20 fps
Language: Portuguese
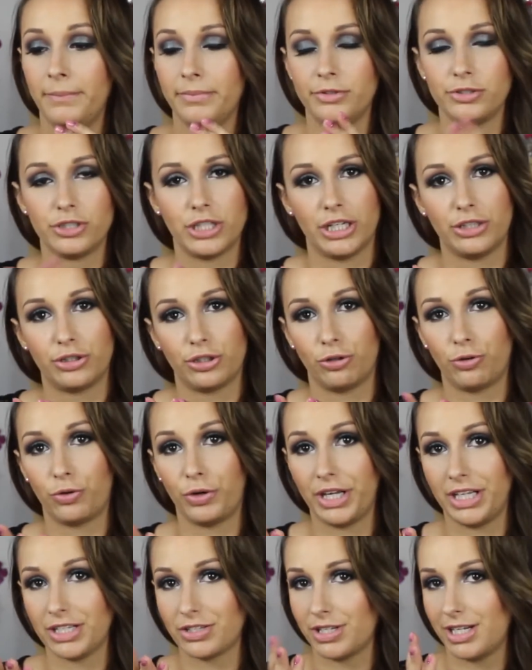do jeito que eu
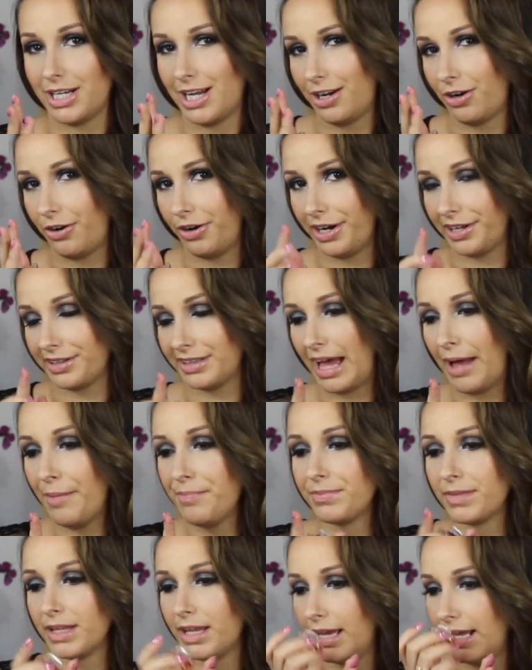conheço ele agora,
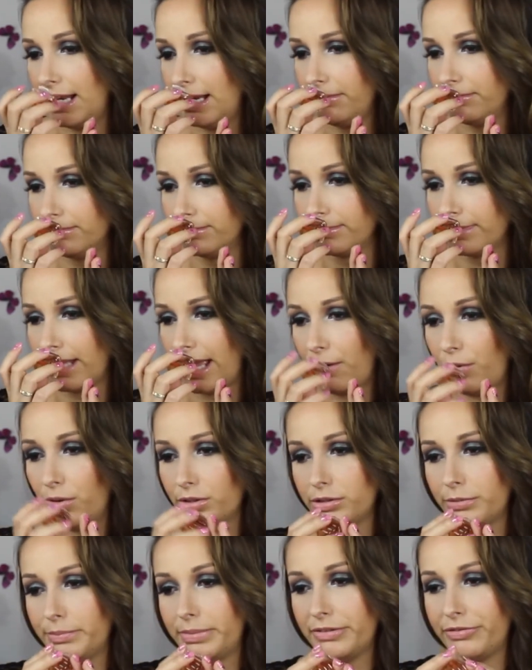tá? Ele é
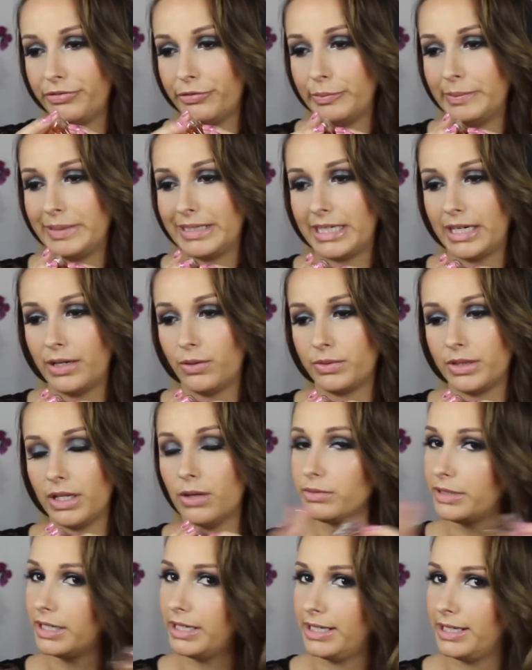outro perfume que eu
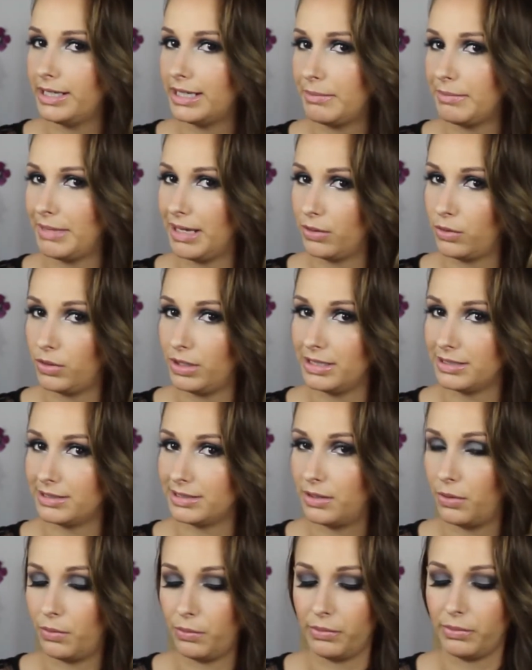não teria na minha
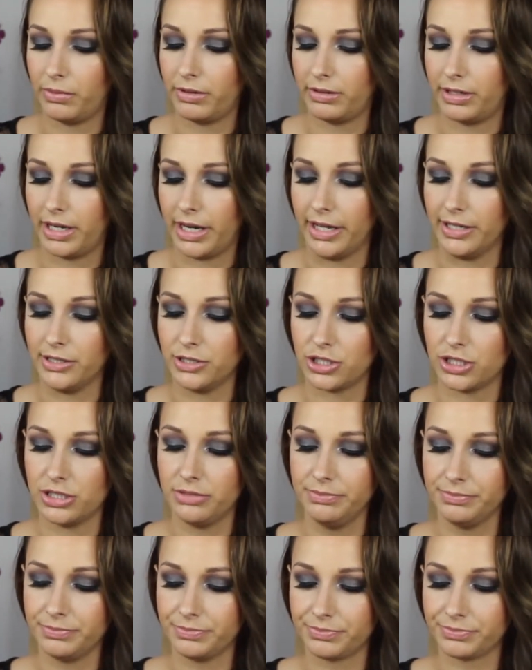coleção
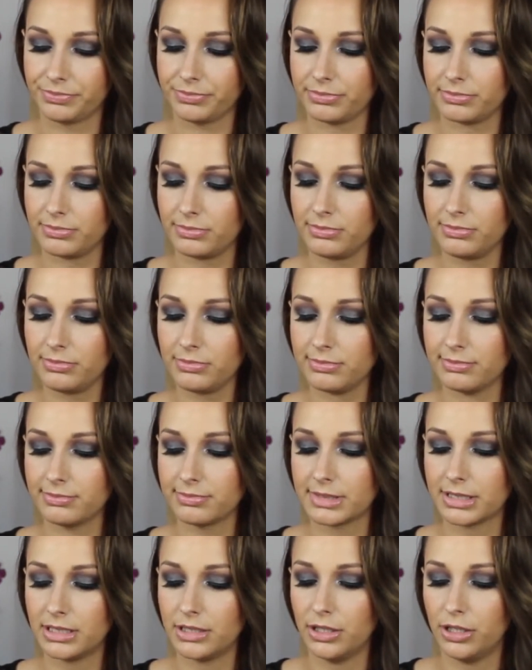grande,
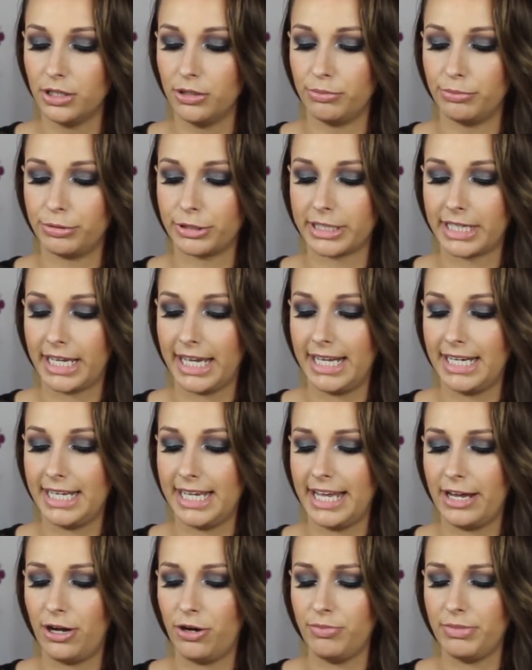porque
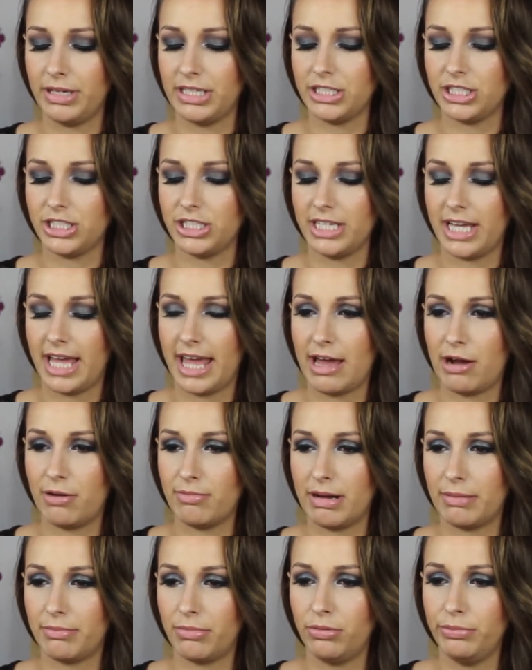ele realmente é
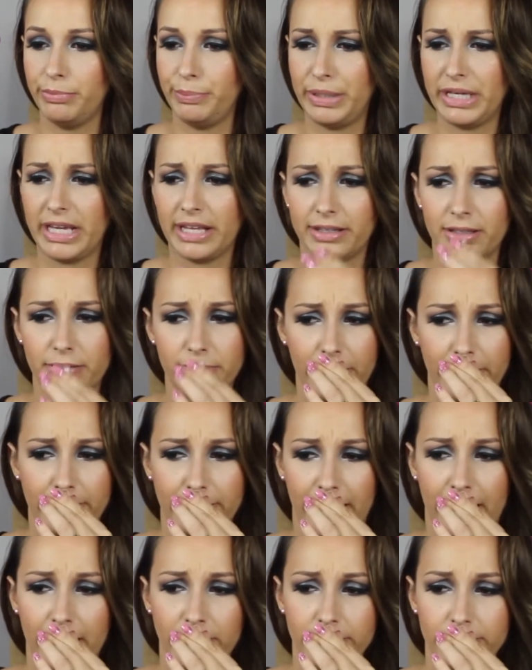uma bombinha também,
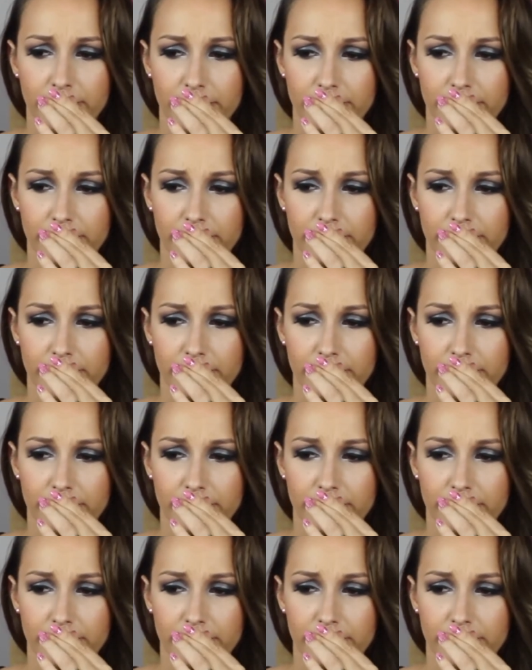tá?